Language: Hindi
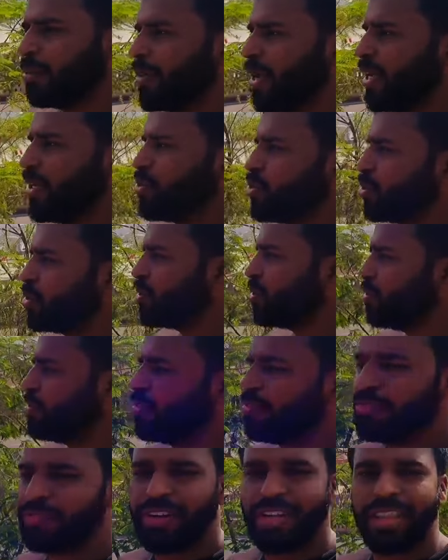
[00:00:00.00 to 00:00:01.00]
भाई जो
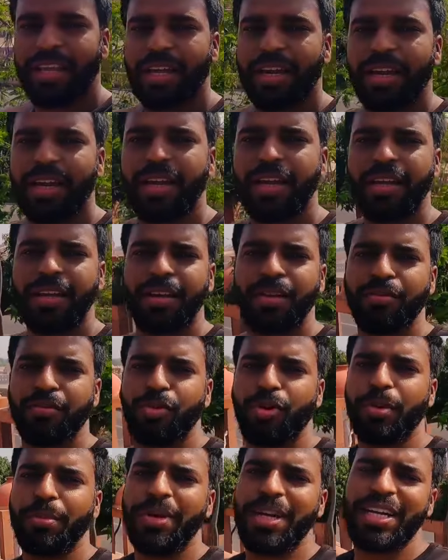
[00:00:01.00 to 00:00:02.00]
वेदर है
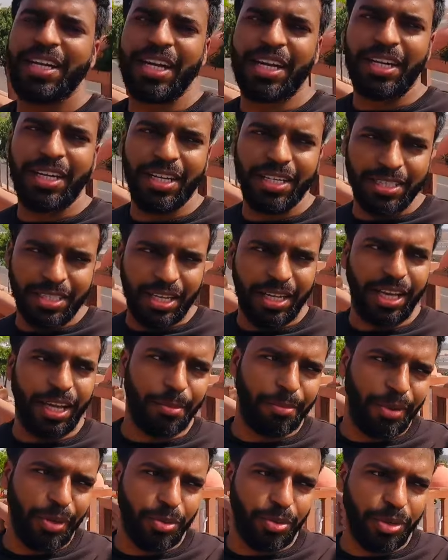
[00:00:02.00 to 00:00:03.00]
वो अभी ठंडी से
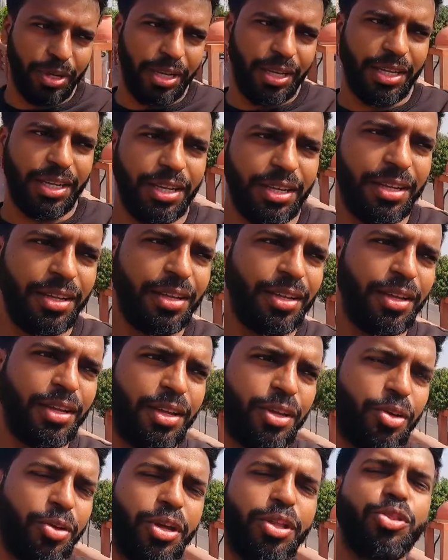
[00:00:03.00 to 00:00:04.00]
गर्मी हो गई है
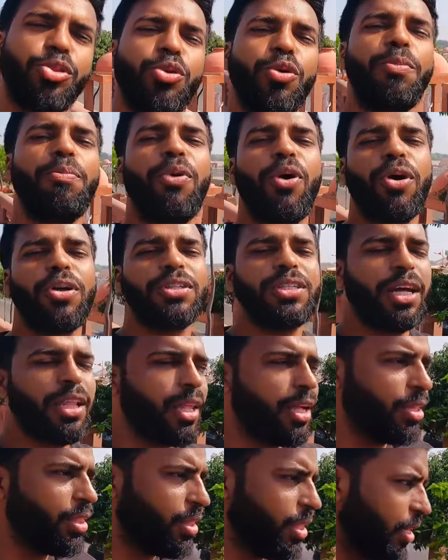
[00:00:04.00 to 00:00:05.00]
क्योंकि धूप बहुत
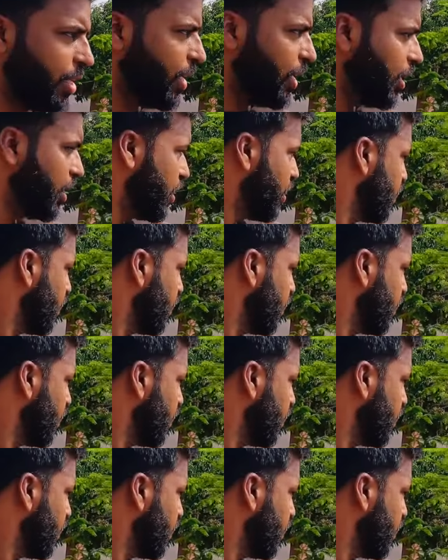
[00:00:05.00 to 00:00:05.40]
ज़्यादा तगड़ी